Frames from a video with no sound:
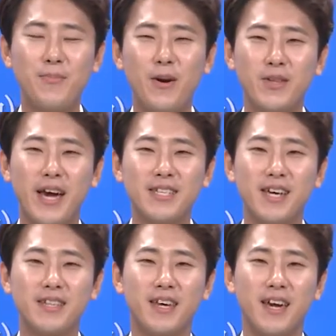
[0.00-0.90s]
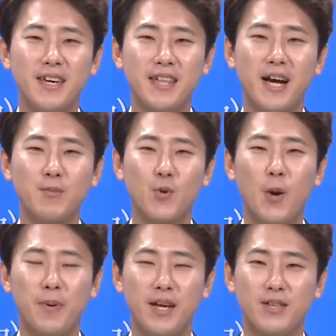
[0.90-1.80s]
파고다 HSK 4급
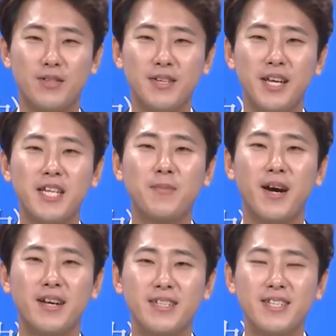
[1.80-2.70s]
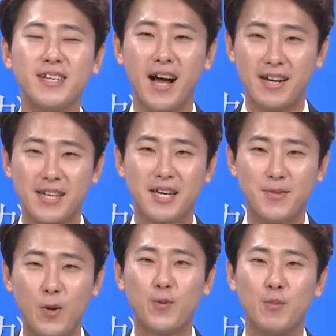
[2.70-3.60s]
종합반에서 듣기를 담당하는 강사
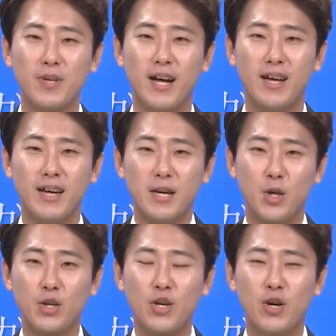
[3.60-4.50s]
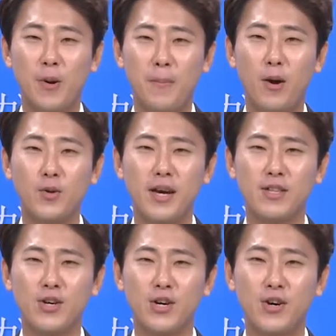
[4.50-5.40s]
김영표입니다. 저는요.
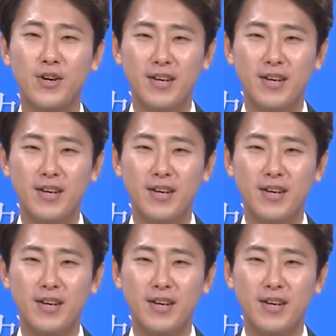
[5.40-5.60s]
파고다에서요.